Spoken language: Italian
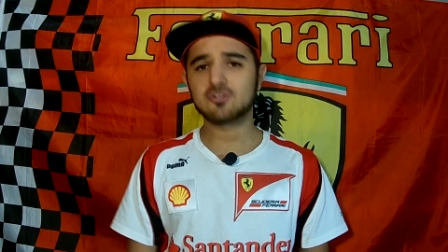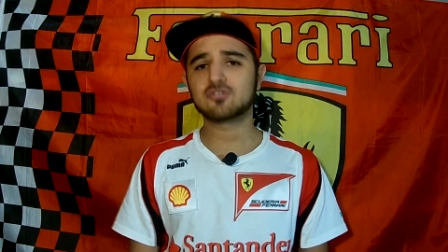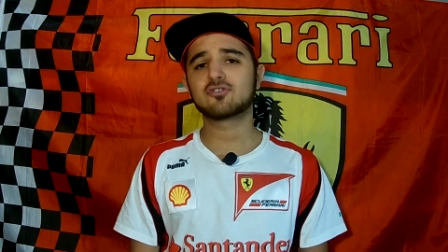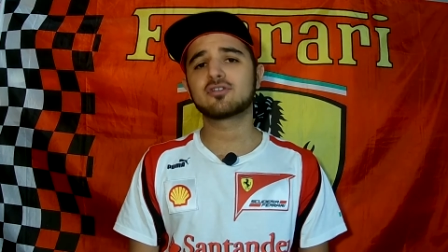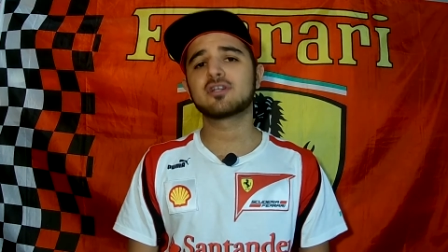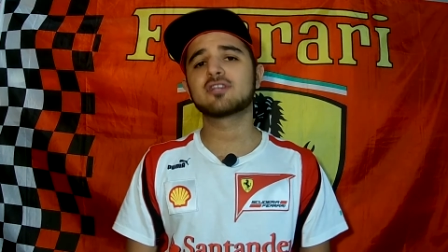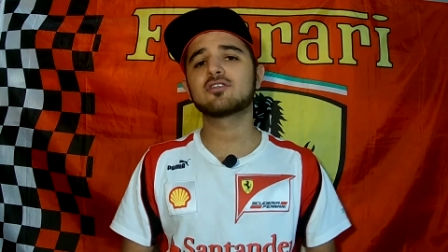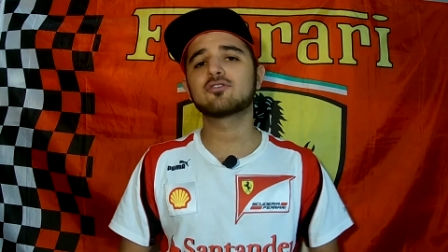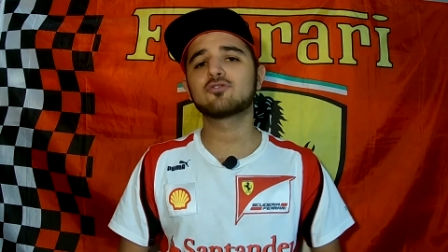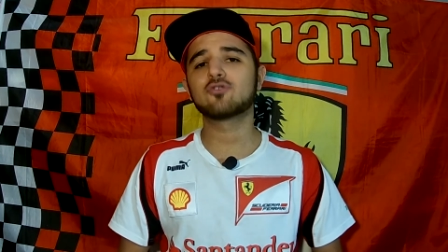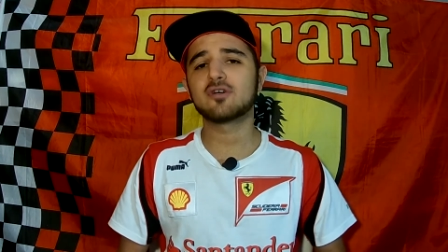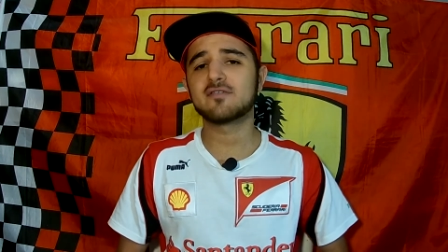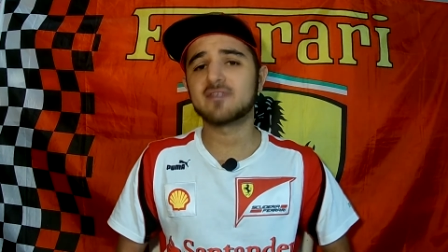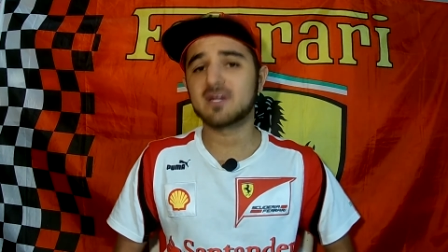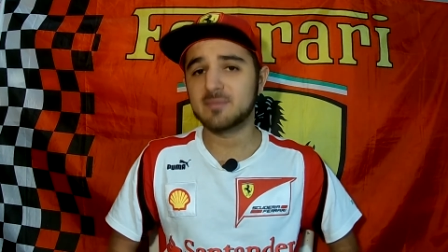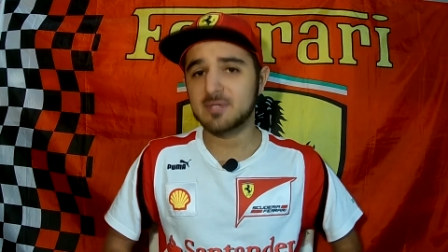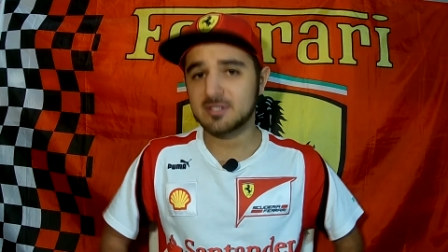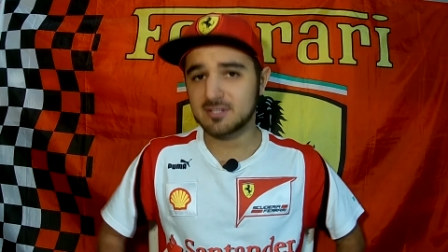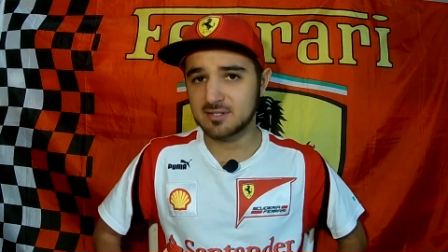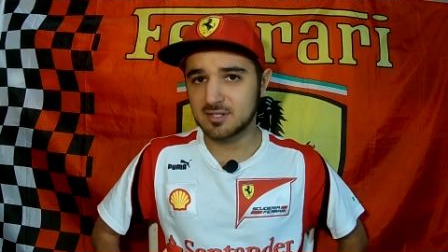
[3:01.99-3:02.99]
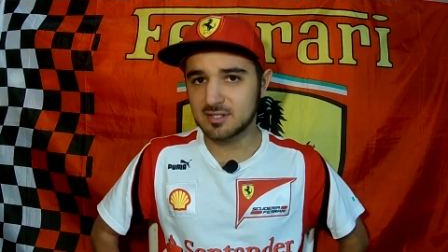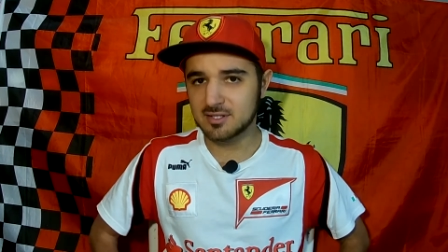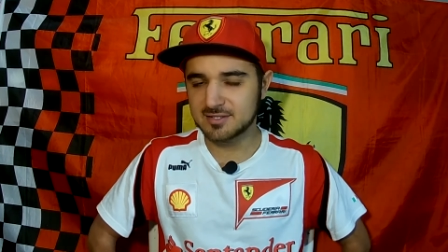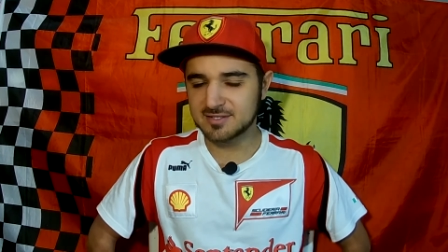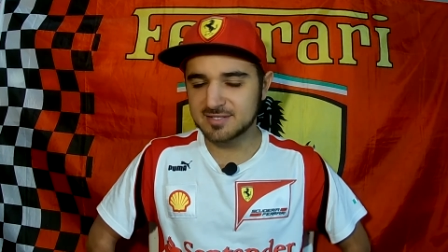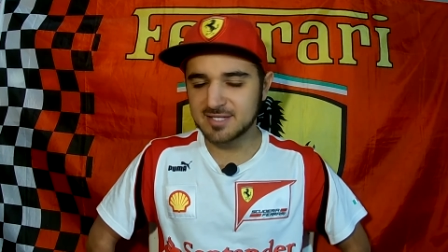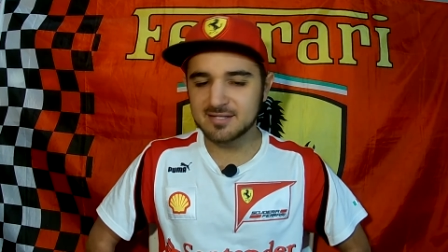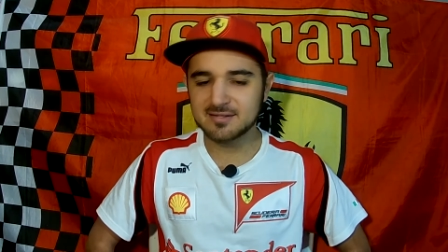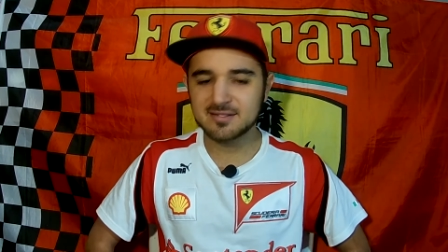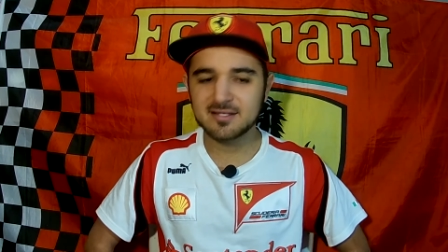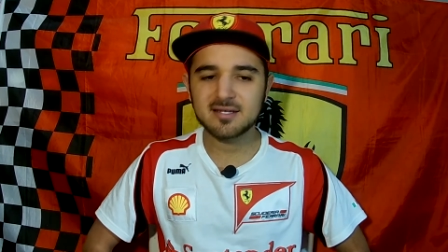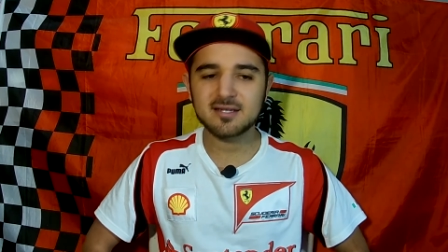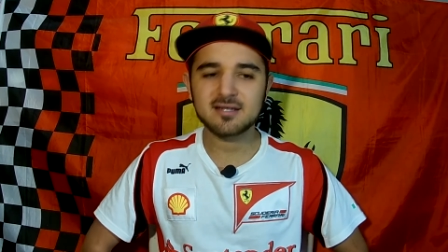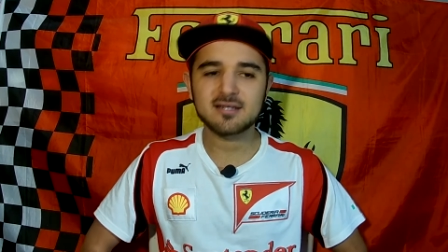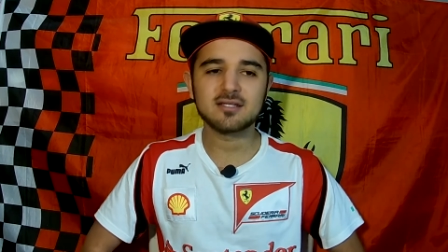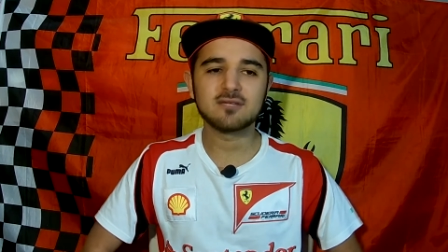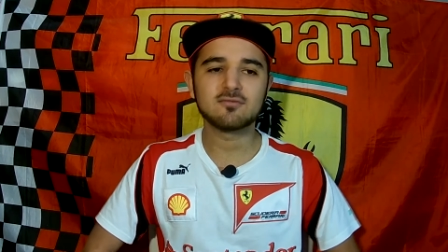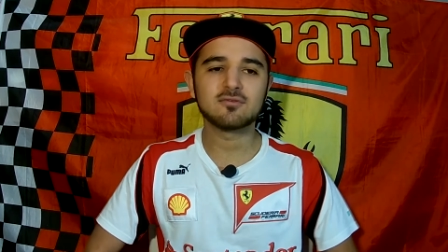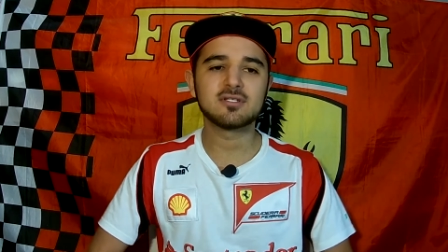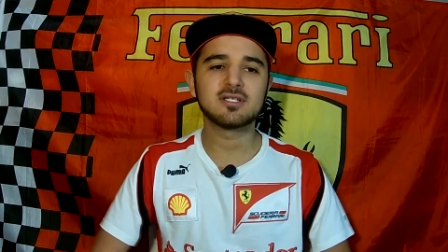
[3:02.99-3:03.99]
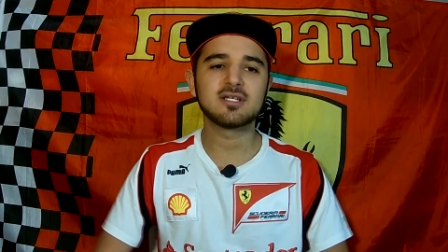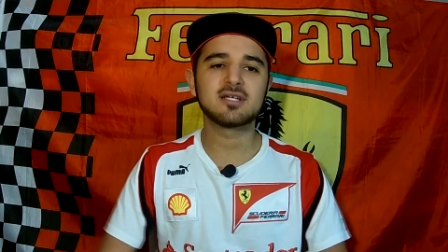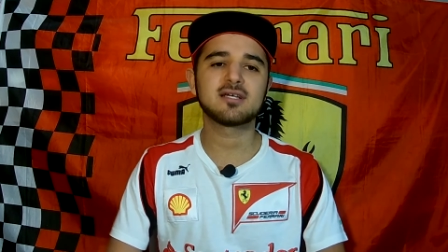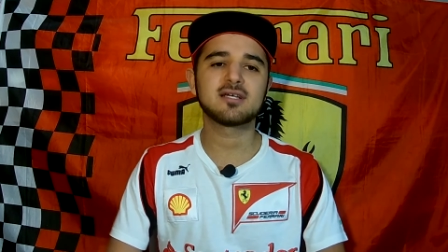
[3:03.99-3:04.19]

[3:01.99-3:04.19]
Questo aneddoto è veramente interessante e devo